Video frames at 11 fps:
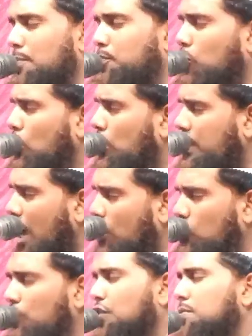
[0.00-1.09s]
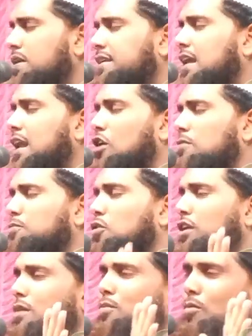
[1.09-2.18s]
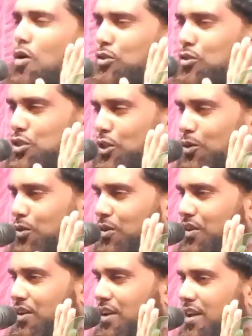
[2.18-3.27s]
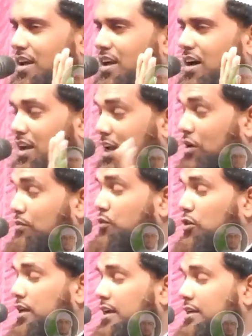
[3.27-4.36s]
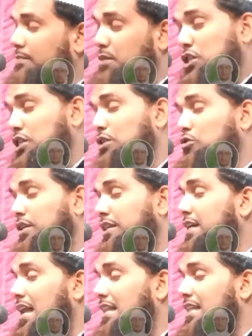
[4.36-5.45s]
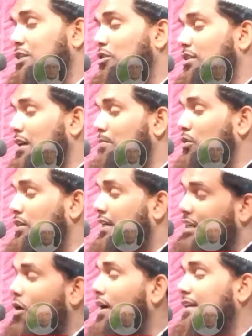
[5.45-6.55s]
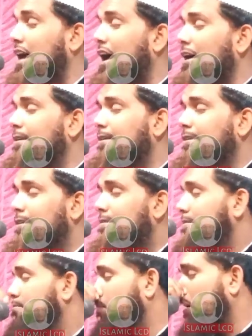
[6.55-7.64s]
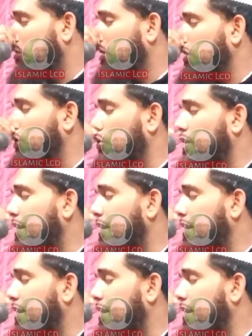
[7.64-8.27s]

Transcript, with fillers: পুরো ঠাকুর ফ্যামিলিটা লালন ফকিরের বড় ভক্ত ছিল আর লালন ফকিরের বেশ কিছু নীতি আলাদা ছিল তার মধ্যে এটাও একটা মানুষের শরীরে